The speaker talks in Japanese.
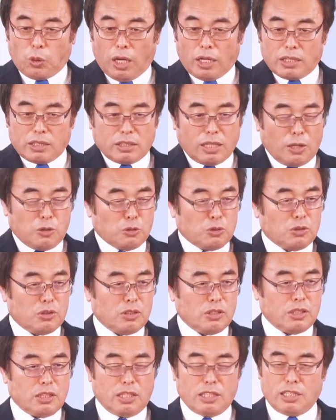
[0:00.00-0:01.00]
行ってる
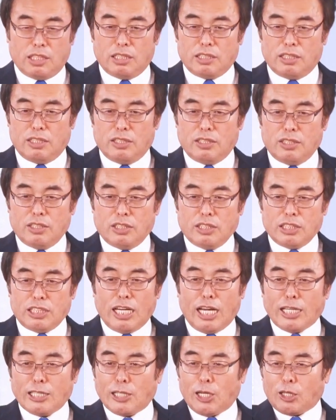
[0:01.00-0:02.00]

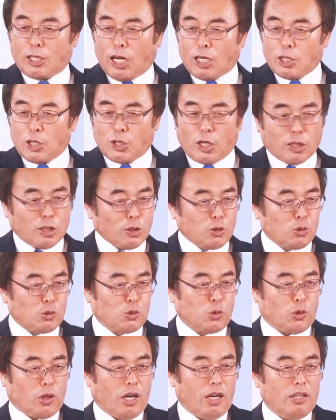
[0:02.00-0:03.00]
家で鍵かけてる」と
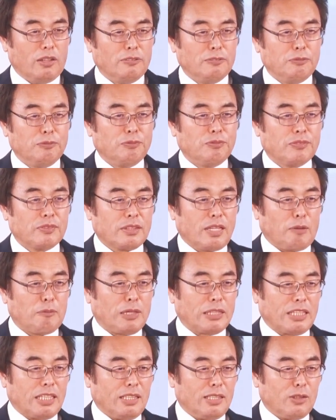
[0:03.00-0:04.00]
かたま
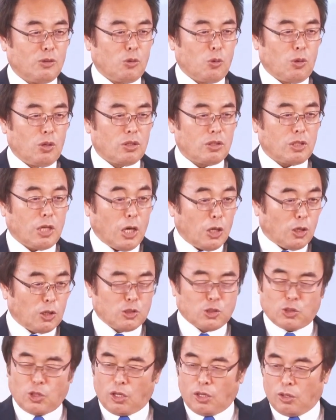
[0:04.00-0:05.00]
に喧嘩し
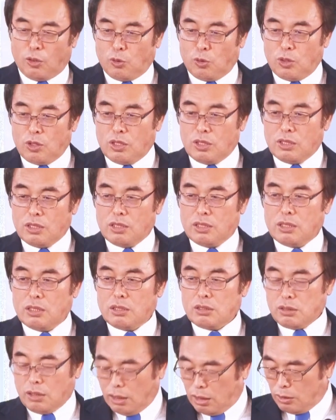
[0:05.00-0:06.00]
たら
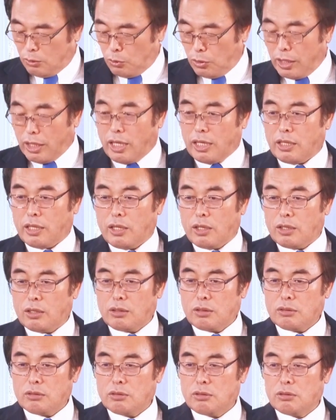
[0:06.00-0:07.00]
したら俺がね
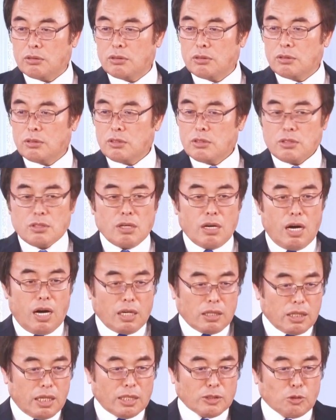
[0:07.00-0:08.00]
開
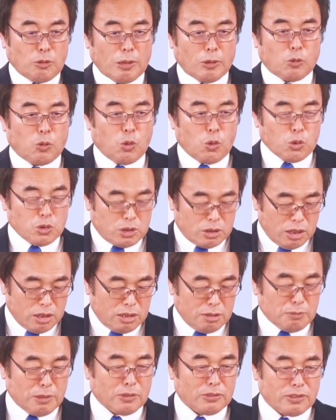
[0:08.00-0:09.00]
けないとお前殺してし
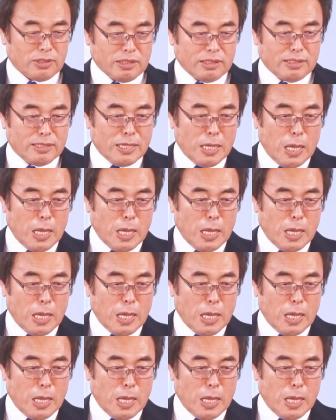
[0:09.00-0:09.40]
まうで。